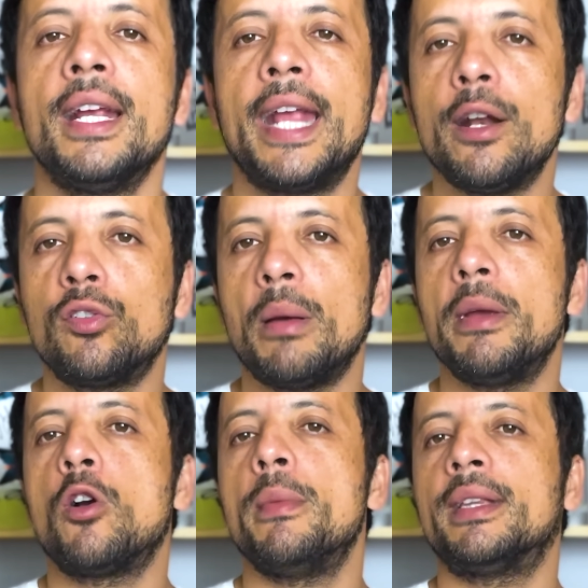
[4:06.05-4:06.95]
Quero saber
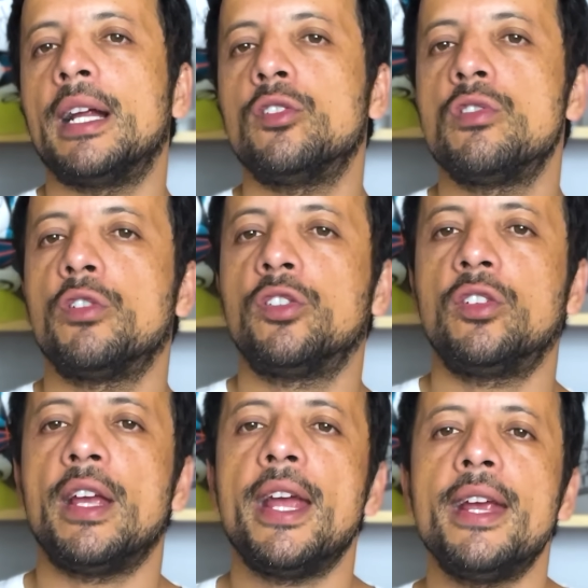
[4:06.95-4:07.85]
comentários de
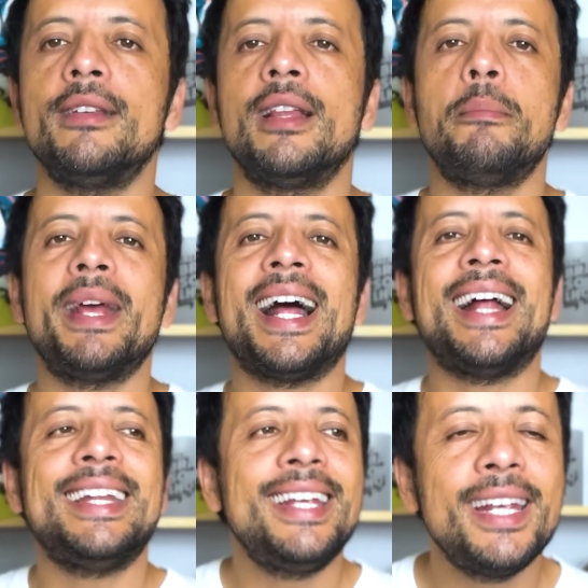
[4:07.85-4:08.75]
vocês.
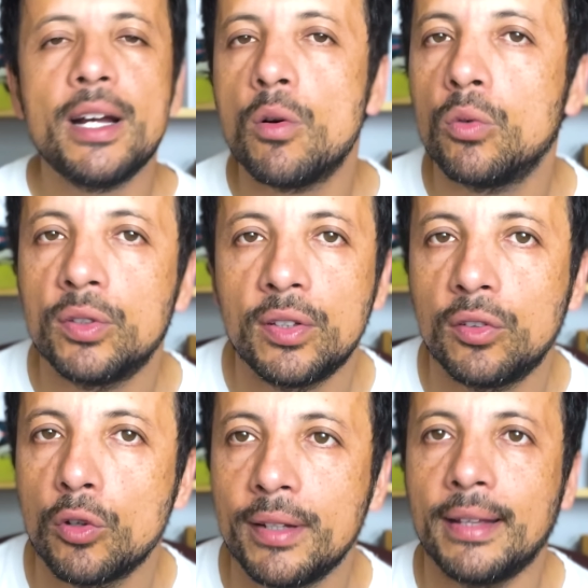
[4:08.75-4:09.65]
Liberariam esses
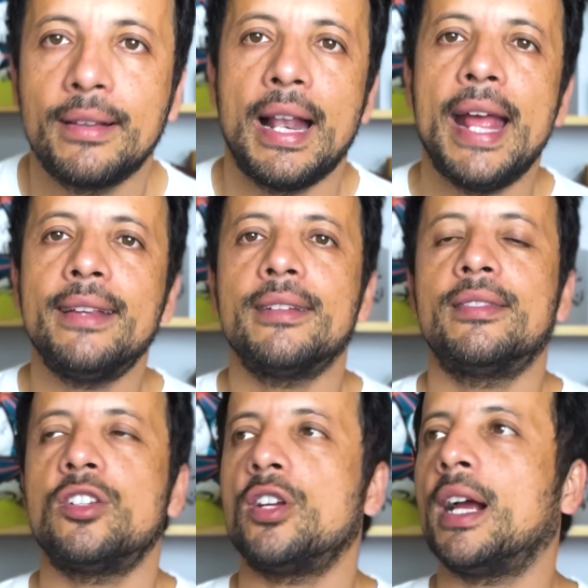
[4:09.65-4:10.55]
dois atletas
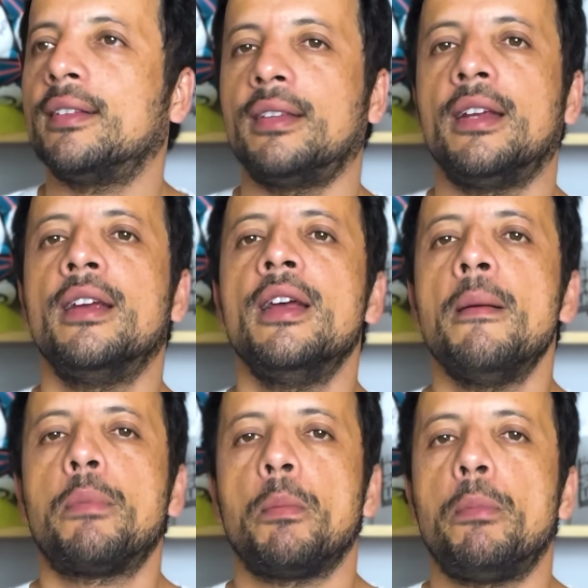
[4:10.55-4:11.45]
se chegassem
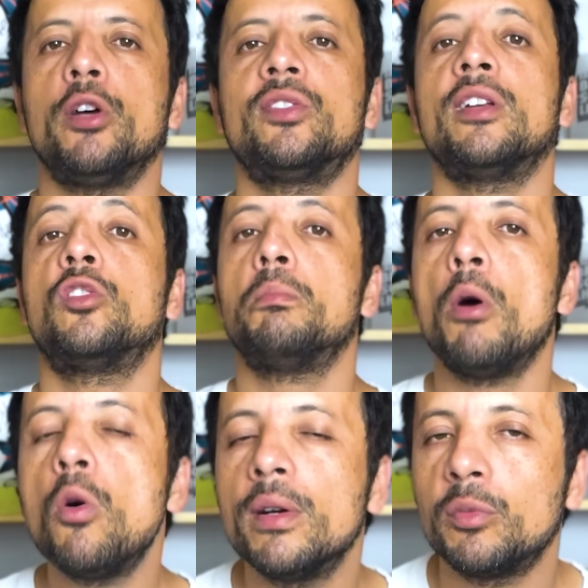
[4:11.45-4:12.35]
propostas
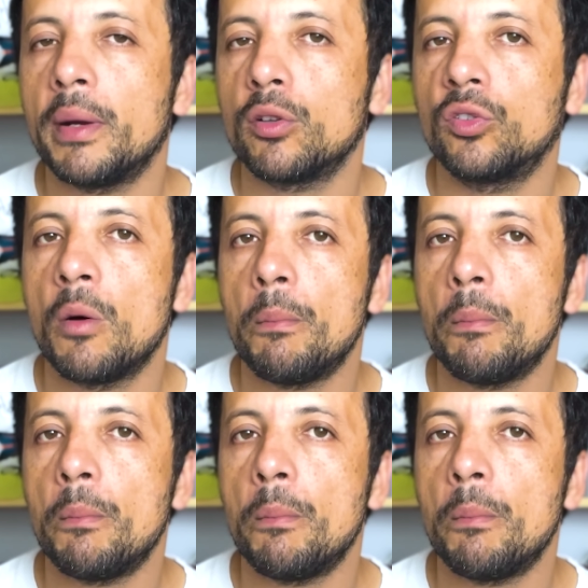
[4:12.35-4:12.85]
boas para o São